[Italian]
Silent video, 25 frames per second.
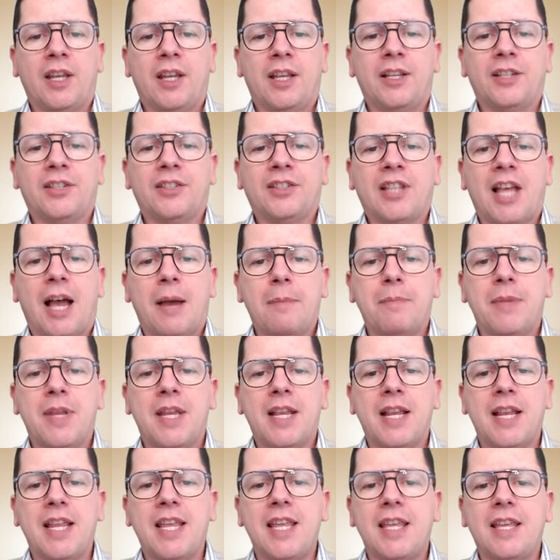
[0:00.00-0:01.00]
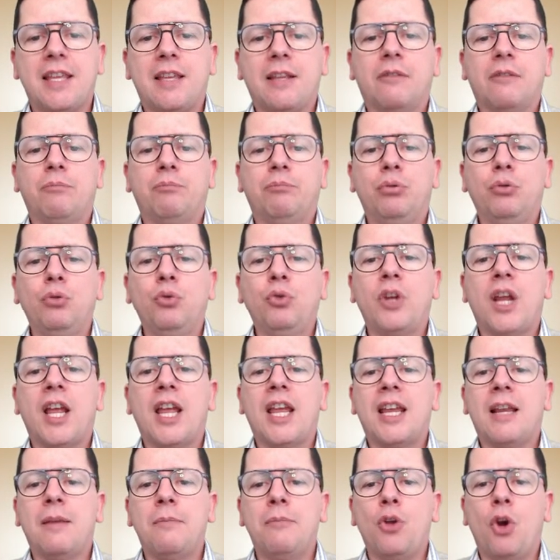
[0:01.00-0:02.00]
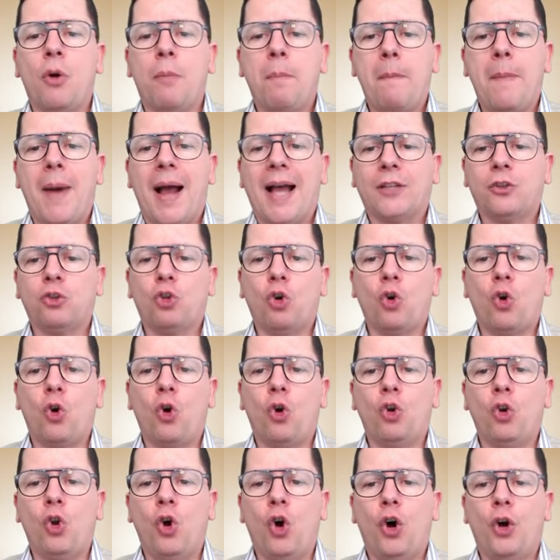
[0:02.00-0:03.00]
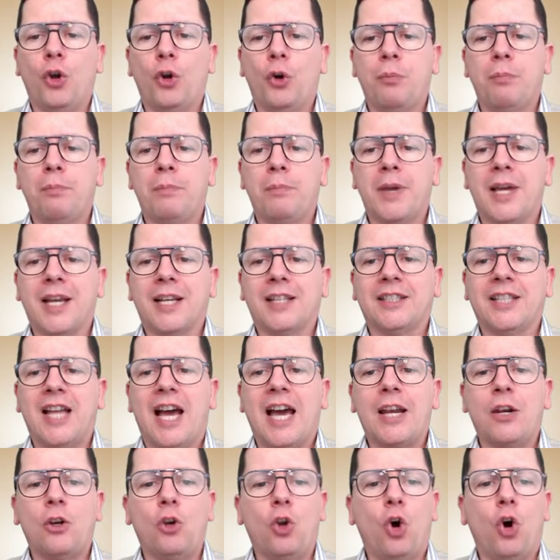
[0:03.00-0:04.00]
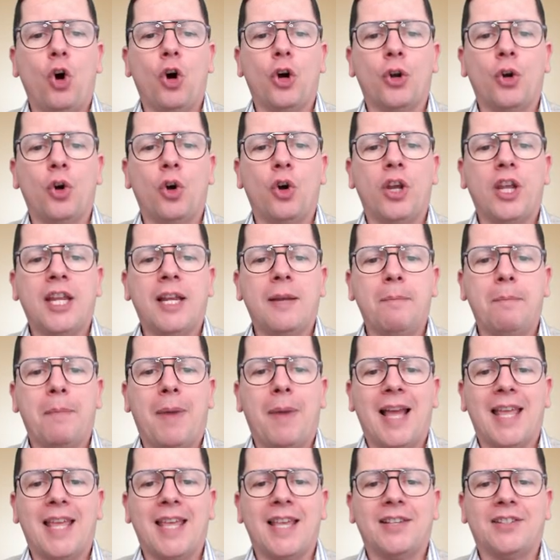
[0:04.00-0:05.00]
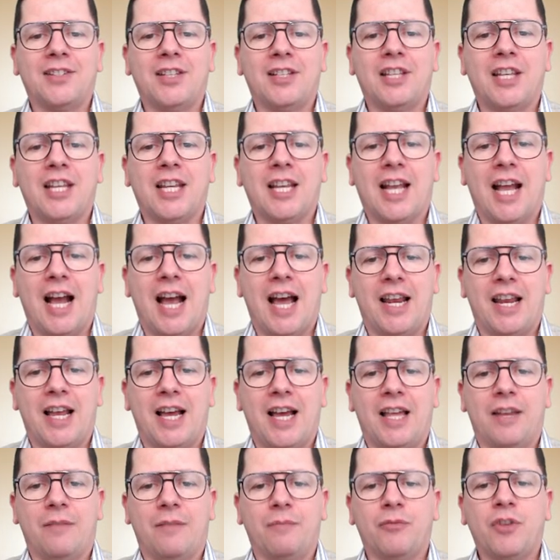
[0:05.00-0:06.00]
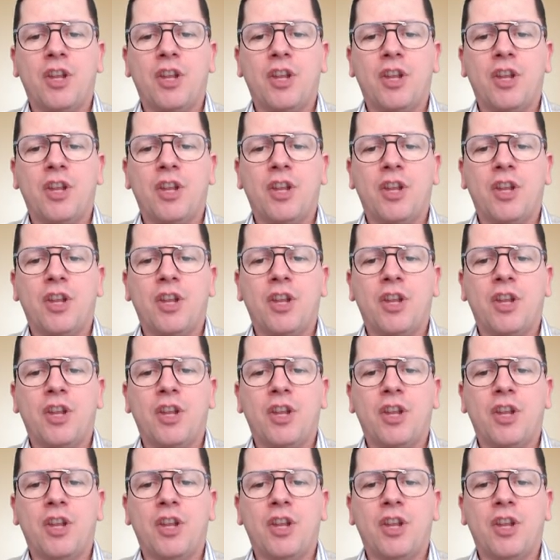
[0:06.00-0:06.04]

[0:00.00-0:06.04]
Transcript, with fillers: E stabilì pure il mio patto con loro per dar loro il paese di Canaan,